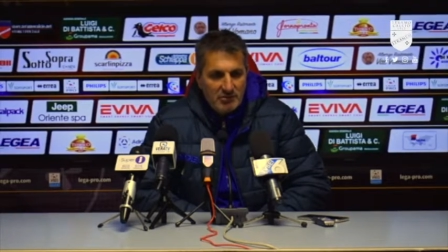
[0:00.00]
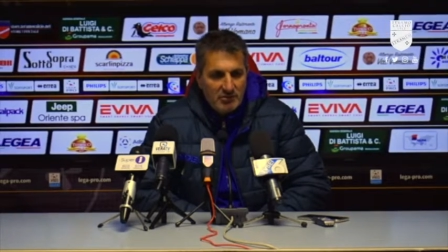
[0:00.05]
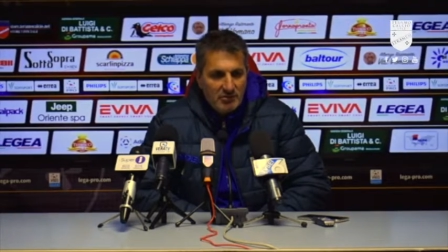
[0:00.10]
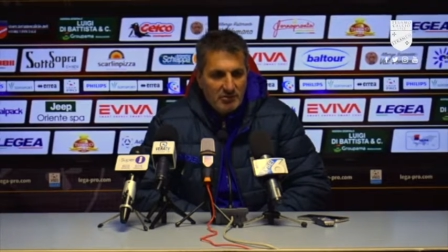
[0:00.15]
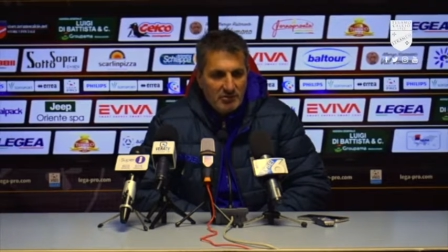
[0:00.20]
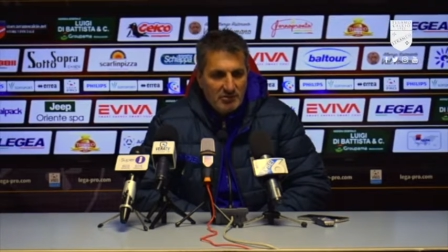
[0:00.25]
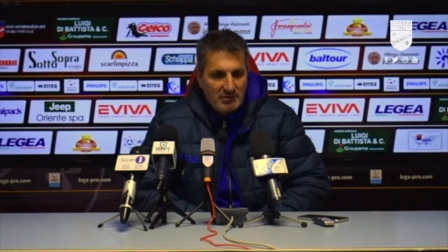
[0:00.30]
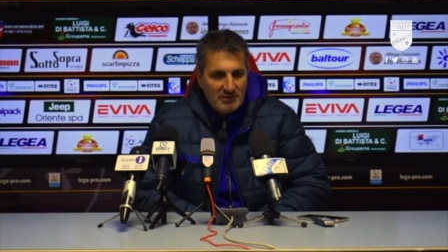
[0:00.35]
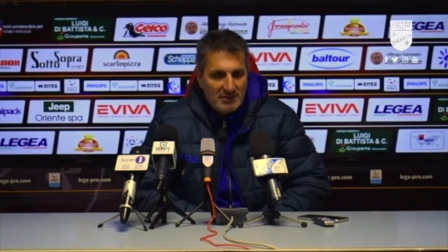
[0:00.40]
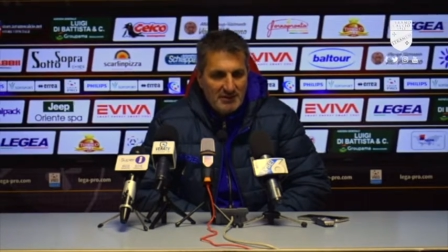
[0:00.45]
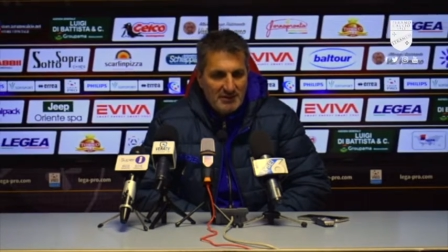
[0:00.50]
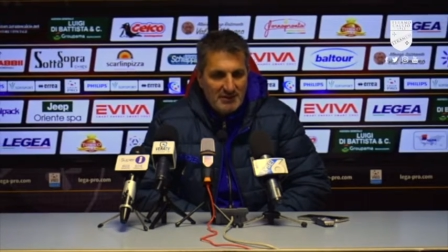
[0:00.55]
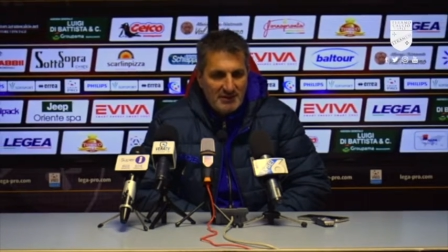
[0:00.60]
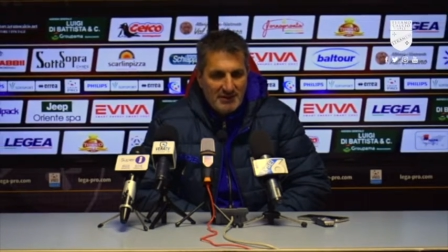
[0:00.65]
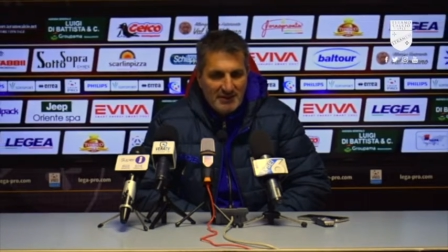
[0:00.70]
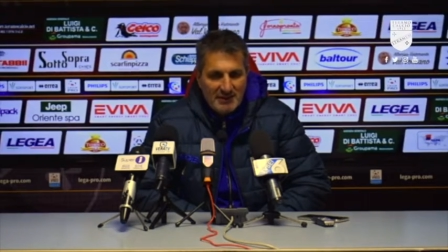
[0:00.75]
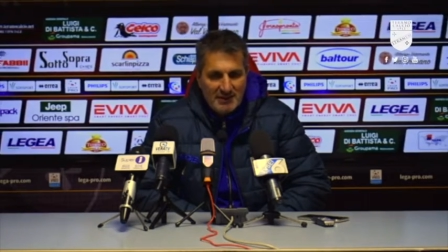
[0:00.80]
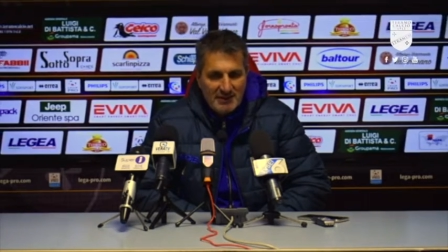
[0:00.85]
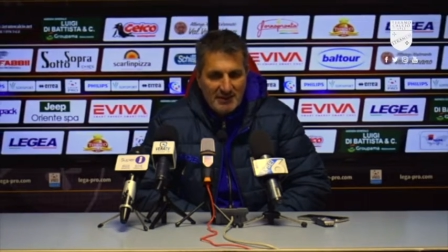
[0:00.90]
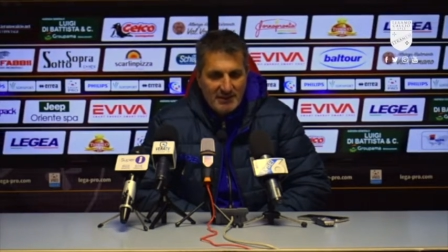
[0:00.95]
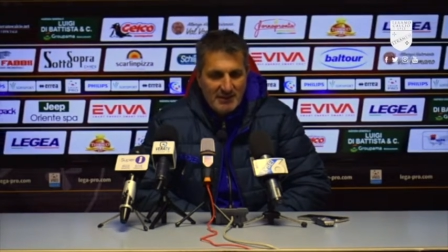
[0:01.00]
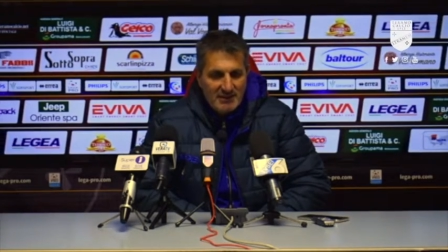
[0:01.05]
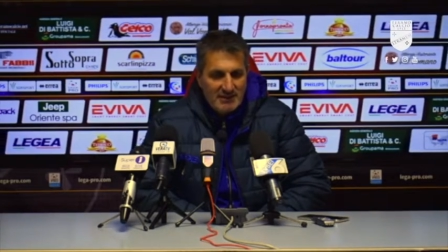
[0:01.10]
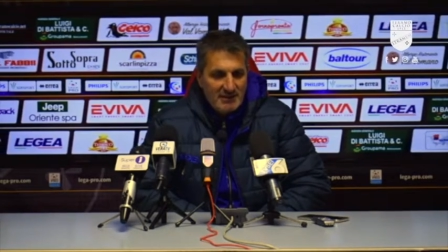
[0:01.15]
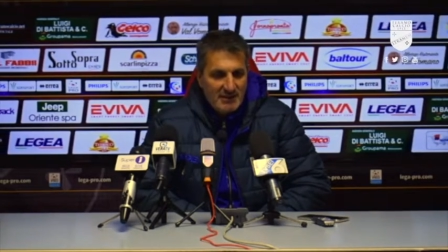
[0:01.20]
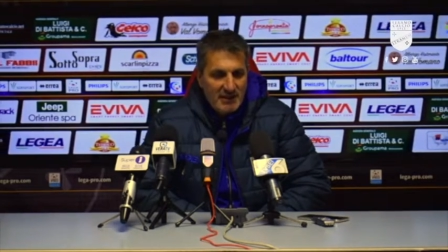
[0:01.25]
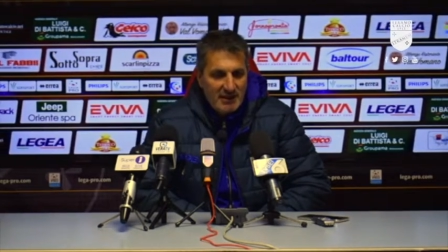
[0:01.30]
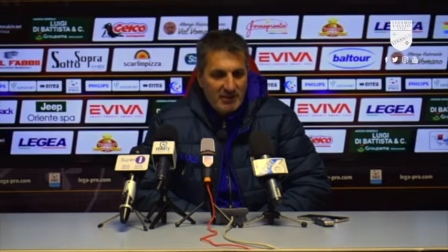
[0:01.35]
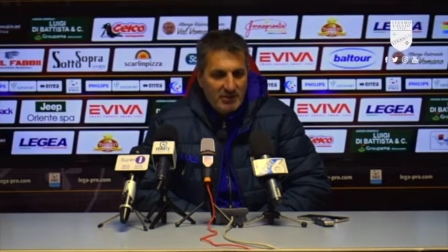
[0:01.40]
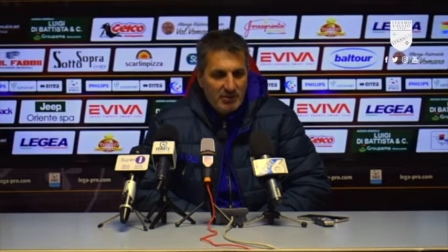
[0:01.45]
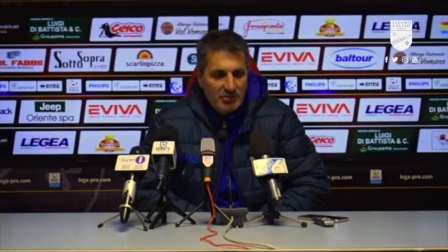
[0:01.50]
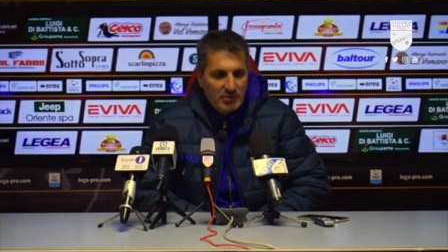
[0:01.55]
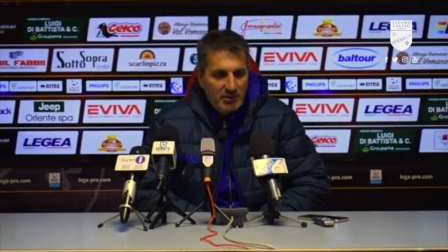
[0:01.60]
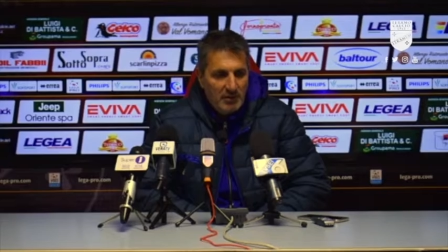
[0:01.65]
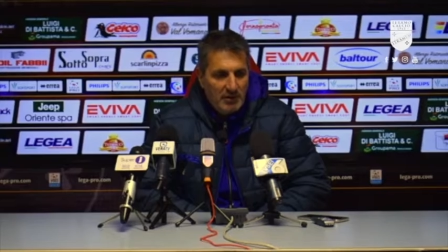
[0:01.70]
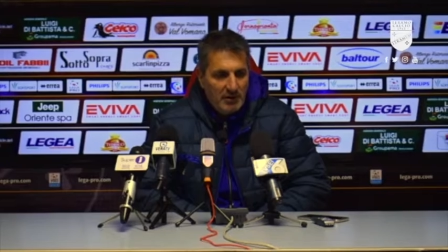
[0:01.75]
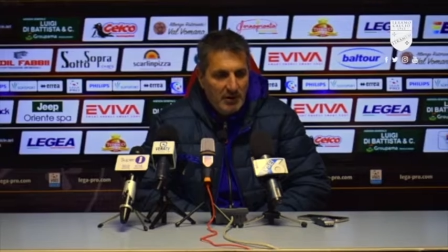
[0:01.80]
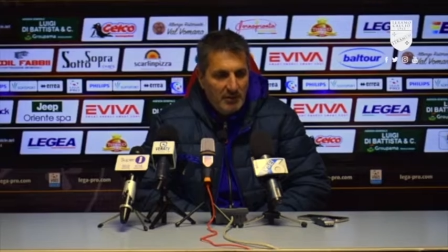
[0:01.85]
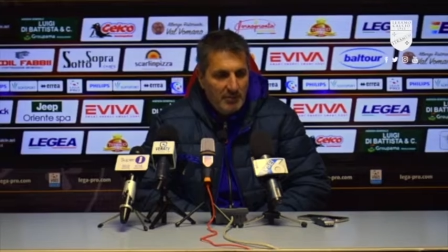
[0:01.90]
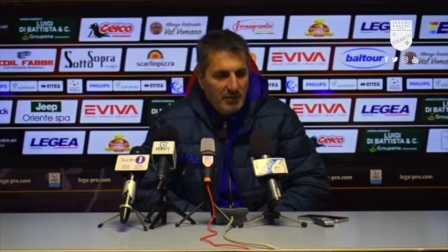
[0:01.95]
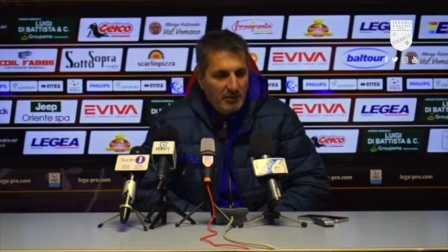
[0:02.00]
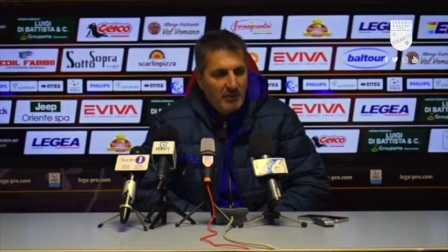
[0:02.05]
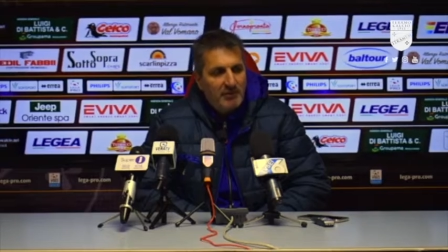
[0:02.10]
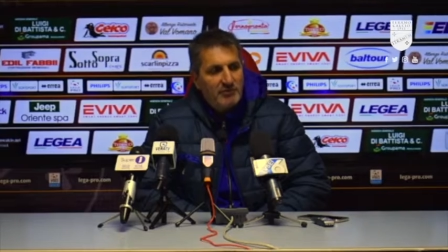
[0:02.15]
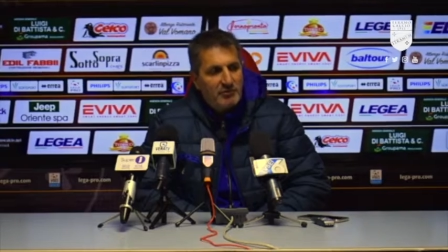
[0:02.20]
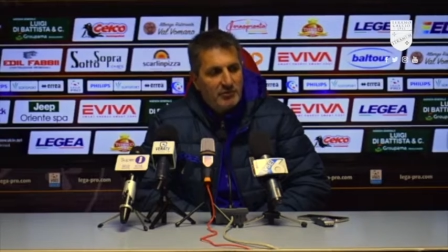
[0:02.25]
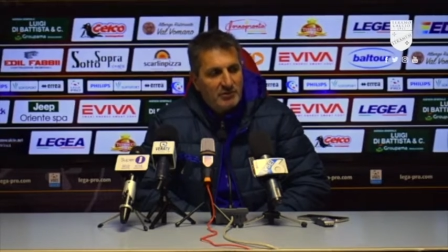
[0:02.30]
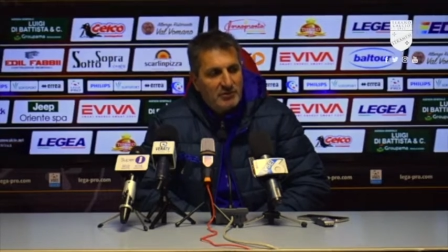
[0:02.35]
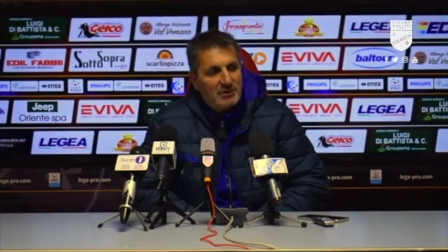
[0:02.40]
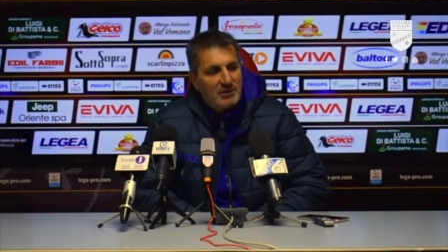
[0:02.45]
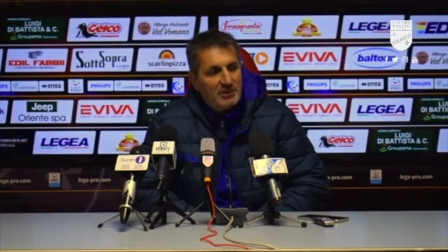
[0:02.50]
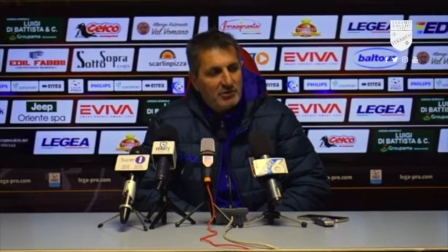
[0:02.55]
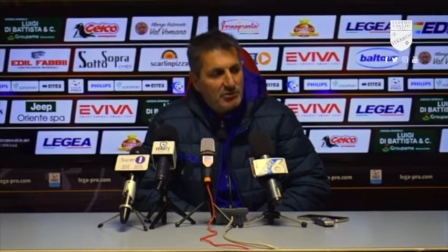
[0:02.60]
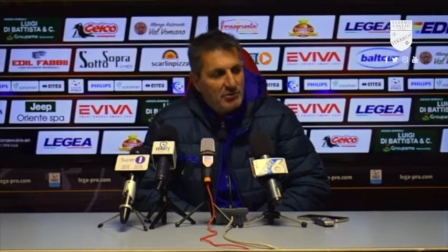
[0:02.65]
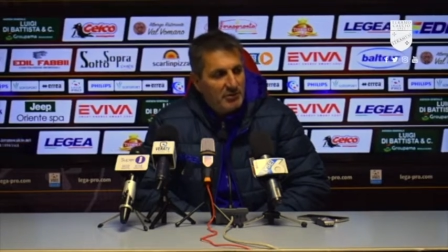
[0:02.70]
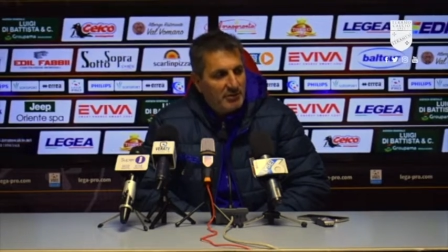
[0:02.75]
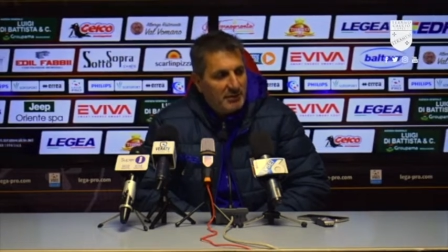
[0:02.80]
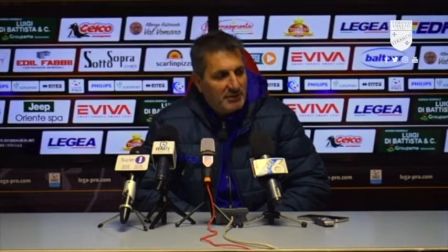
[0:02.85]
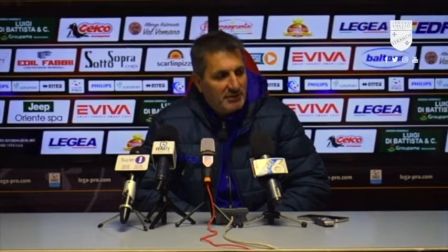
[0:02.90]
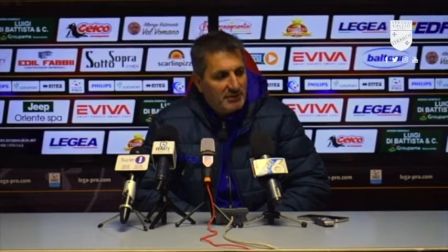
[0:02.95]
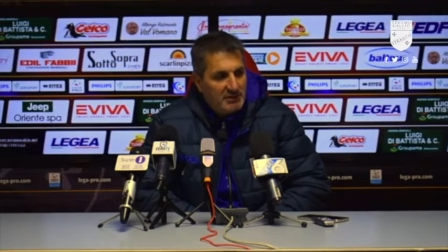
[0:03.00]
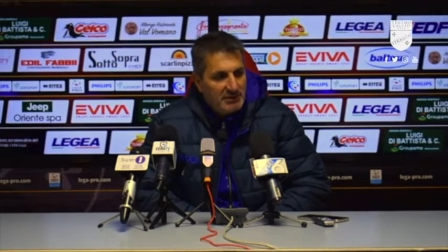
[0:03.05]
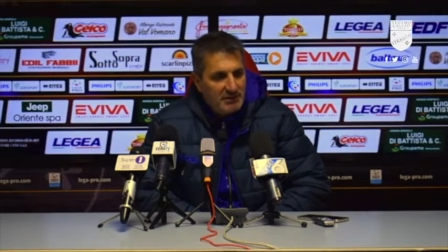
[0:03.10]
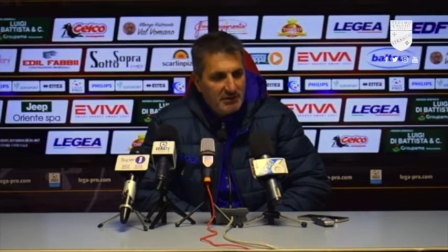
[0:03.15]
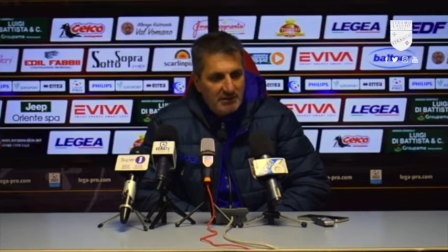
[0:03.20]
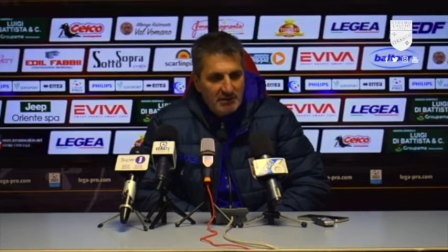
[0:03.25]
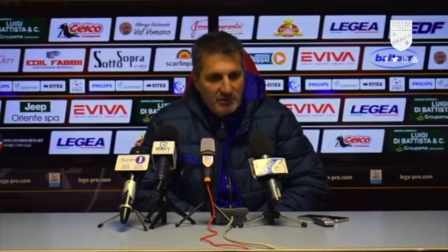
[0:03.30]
con la stessa intensità in cui abbiamo affrontato alcune partite,